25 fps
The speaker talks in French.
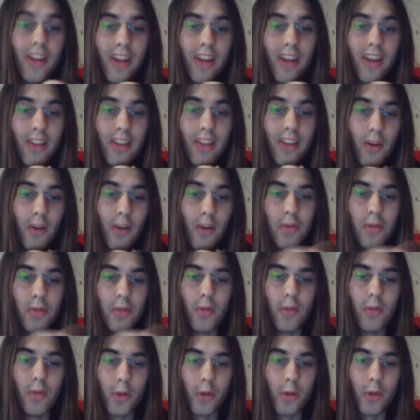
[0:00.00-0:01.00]

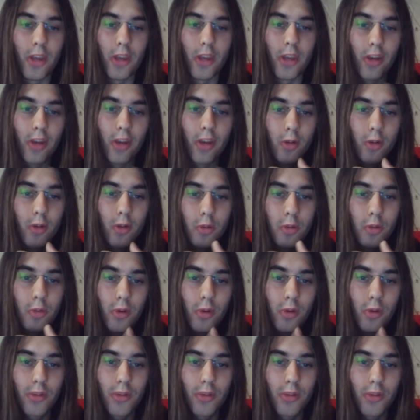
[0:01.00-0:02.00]
énormément de Kagero, je
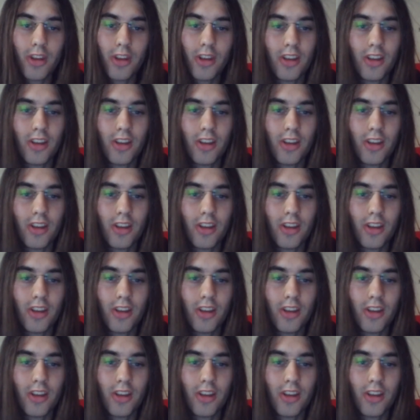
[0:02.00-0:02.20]
pense.